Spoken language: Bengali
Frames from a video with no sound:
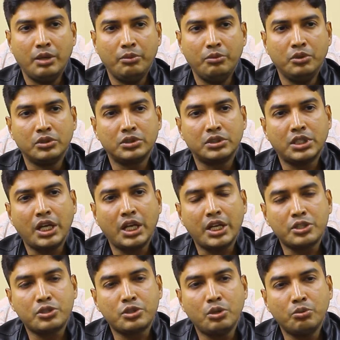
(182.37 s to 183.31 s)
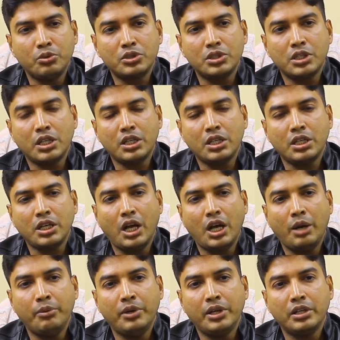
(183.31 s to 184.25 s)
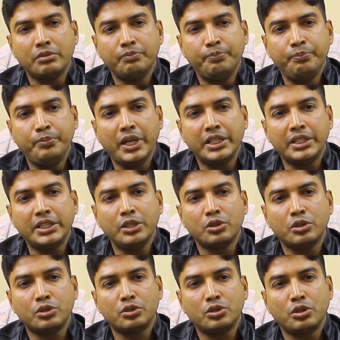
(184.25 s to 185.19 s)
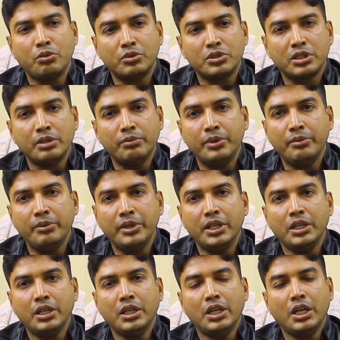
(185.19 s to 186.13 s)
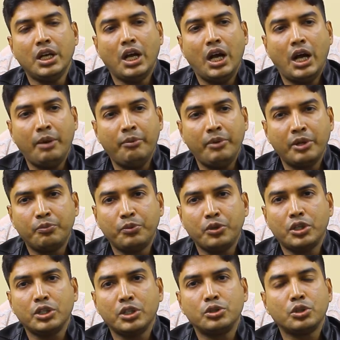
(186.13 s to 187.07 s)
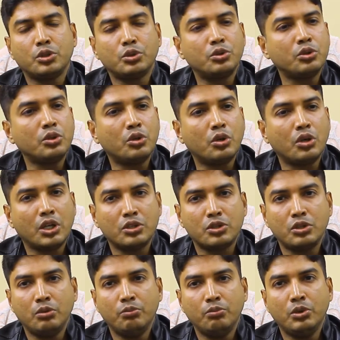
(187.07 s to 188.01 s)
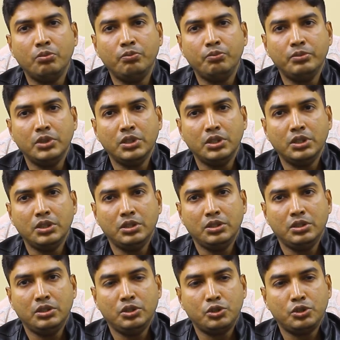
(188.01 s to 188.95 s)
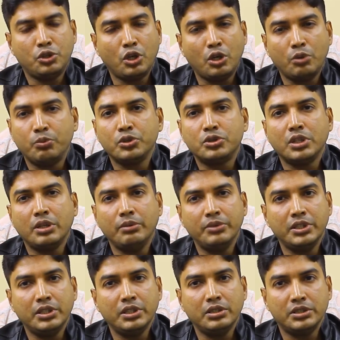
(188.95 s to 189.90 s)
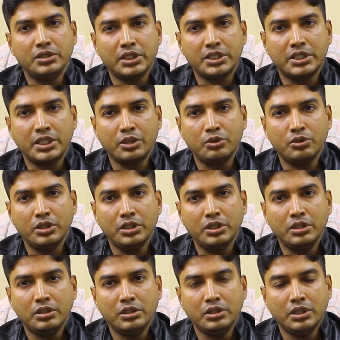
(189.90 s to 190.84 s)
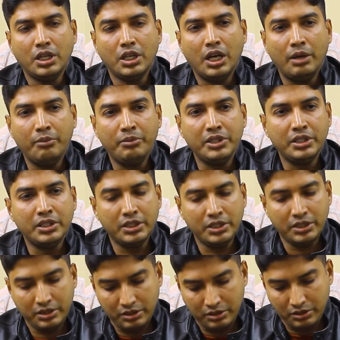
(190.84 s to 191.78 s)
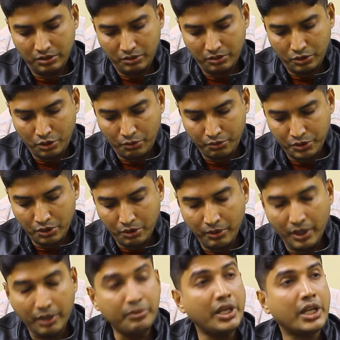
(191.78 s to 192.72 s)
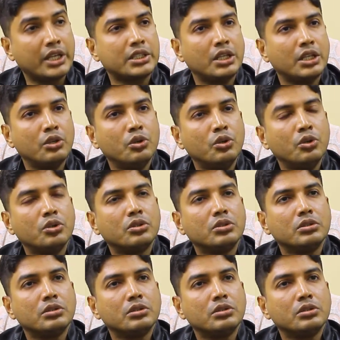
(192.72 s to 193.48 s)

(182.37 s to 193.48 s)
এবং তার সমস্যাটা আমার ব্যক্তিগত সমস্যা ভেবে আমার পক্ষে যতটুকু করা সম্ভব সর্বোচ্চ আমি চেষ্টা করি আমি সবসময় ভাবি একটা লোক